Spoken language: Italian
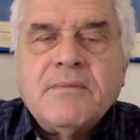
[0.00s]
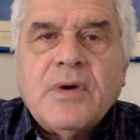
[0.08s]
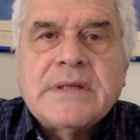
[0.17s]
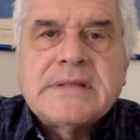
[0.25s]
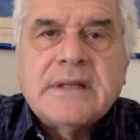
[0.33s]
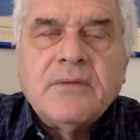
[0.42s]

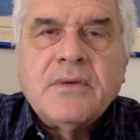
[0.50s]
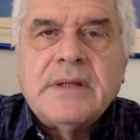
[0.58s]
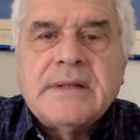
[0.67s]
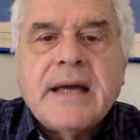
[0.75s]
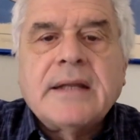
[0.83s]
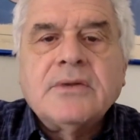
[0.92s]
può essere un
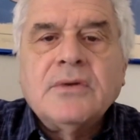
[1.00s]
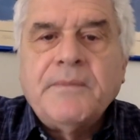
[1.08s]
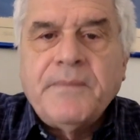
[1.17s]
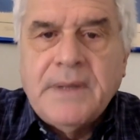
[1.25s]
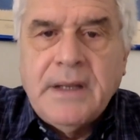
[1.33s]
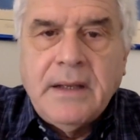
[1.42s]

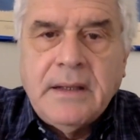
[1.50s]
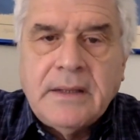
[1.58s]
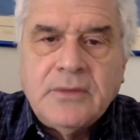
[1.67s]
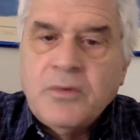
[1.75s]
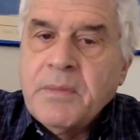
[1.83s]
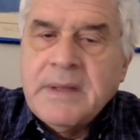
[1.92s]
ritardo
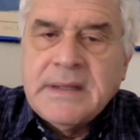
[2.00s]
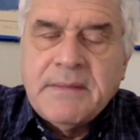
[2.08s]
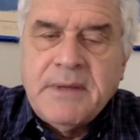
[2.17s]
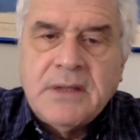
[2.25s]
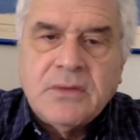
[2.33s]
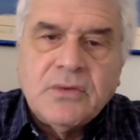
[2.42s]

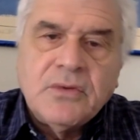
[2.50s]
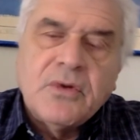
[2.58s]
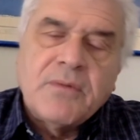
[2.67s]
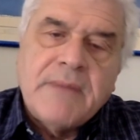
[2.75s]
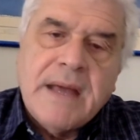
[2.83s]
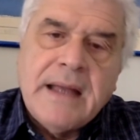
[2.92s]
nell'addormentamento
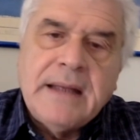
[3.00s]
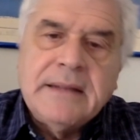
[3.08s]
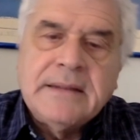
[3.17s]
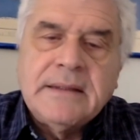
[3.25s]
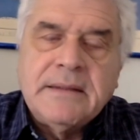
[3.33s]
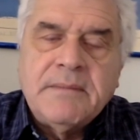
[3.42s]

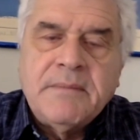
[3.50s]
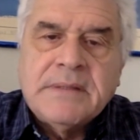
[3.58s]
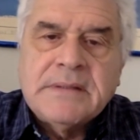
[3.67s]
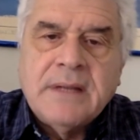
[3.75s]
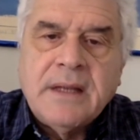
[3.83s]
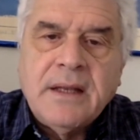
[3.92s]
normale che,
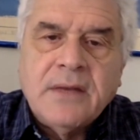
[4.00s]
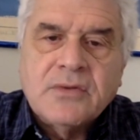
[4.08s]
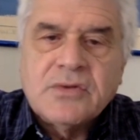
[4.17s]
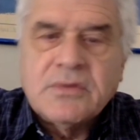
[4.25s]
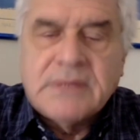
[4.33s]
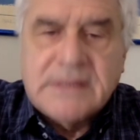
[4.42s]
che il
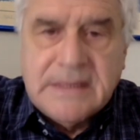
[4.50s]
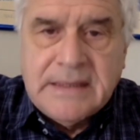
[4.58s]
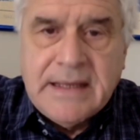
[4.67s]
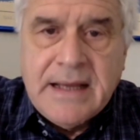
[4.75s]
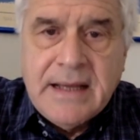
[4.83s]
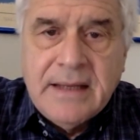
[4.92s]
nostro
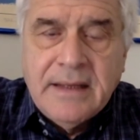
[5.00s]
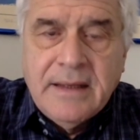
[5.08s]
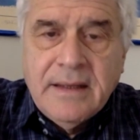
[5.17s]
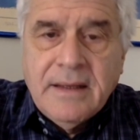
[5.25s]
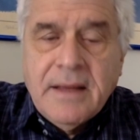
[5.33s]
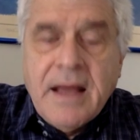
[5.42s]
paziente ha,
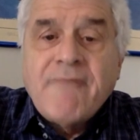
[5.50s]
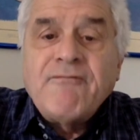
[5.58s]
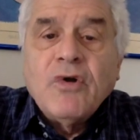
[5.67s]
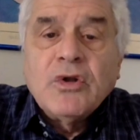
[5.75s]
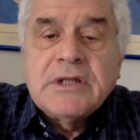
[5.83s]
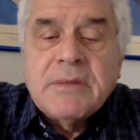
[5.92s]
a
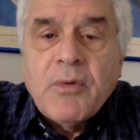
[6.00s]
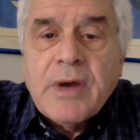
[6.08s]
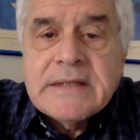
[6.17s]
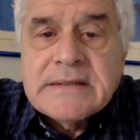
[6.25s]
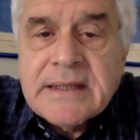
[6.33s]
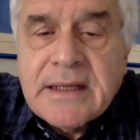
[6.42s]
volte può
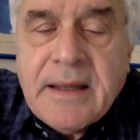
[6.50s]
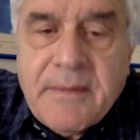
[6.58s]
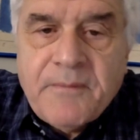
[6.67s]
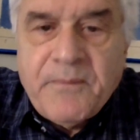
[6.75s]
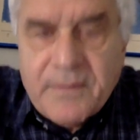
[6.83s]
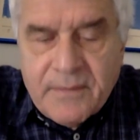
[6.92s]

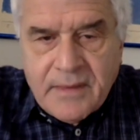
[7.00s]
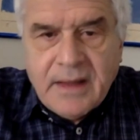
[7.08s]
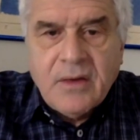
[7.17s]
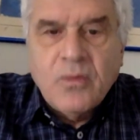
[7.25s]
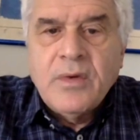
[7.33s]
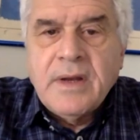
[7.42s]
essere mm,
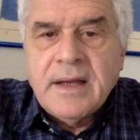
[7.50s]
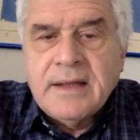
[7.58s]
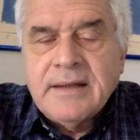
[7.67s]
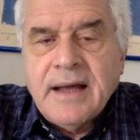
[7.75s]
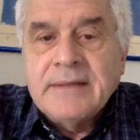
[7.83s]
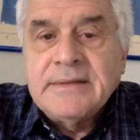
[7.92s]

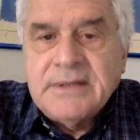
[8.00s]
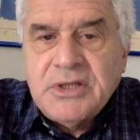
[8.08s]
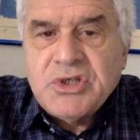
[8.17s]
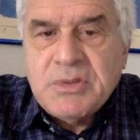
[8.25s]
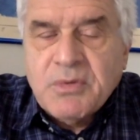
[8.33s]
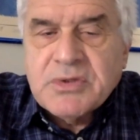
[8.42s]
un
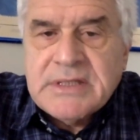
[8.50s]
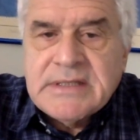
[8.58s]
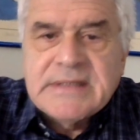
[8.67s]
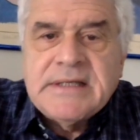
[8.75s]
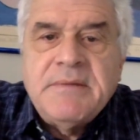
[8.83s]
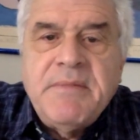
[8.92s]
anticipo
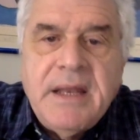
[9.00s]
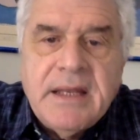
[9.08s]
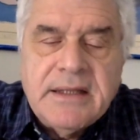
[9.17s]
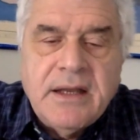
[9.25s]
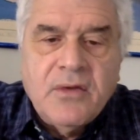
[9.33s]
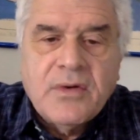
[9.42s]

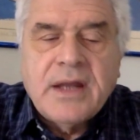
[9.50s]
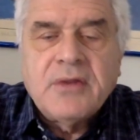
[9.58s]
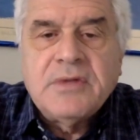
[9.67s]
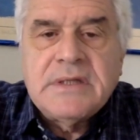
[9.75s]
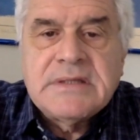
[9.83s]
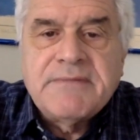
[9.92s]
sensibile
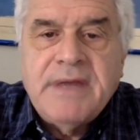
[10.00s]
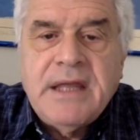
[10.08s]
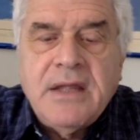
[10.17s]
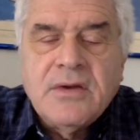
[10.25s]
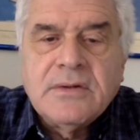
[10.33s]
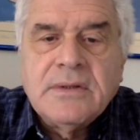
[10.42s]
dell'orario di
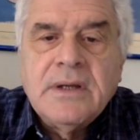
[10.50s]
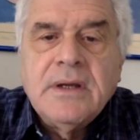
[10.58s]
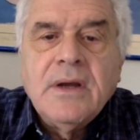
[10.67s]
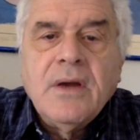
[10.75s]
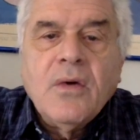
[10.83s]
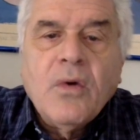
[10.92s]
risveglio,
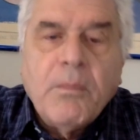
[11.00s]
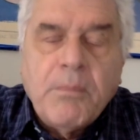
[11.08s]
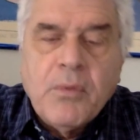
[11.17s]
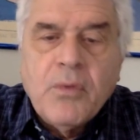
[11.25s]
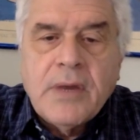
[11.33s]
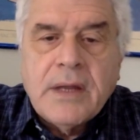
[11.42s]

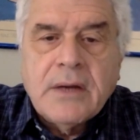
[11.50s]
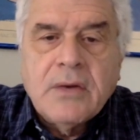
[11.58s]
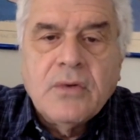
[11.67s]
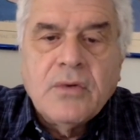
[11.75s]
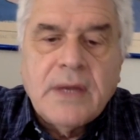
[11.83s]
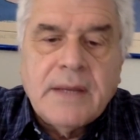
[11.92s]
oppure
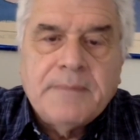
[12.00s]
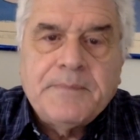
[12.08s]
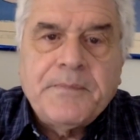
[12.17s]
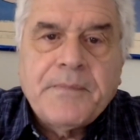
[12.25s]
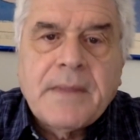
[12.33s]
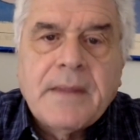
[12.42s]
ancora
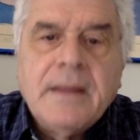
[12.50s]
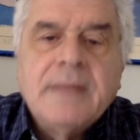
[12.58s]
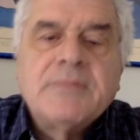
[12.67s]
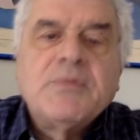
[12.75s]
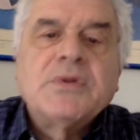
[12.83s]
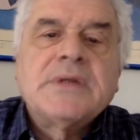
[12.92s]

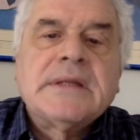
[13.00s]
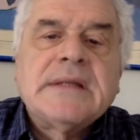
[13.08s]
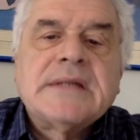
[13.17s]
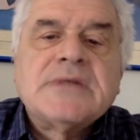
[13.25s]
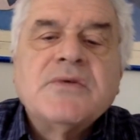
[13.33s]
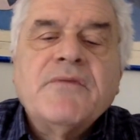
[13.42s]
può
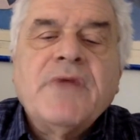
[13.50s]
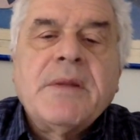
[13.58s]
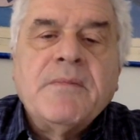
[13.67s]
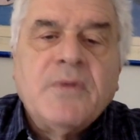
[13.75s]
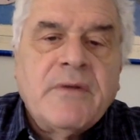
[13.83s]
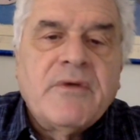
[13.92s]
trattarsi di
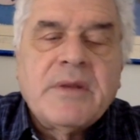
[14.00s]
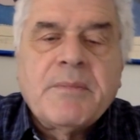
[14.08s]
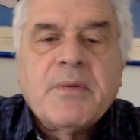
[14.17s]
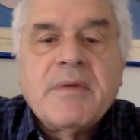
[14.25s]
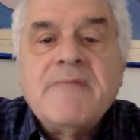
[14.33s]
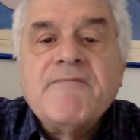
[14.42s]
una vera e
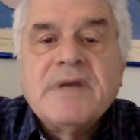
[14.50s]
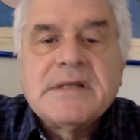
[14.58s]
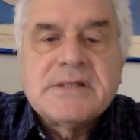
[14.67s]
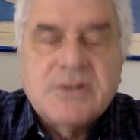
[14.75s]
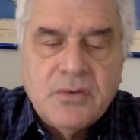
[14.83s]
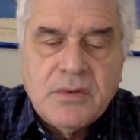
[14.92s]
propria
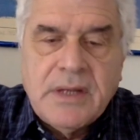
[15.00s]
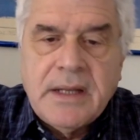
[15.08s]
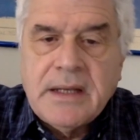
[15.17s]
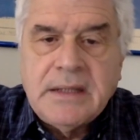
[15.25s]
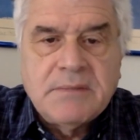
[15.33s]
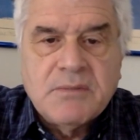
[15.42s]
inversione
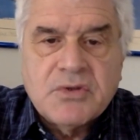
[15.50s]
ritmo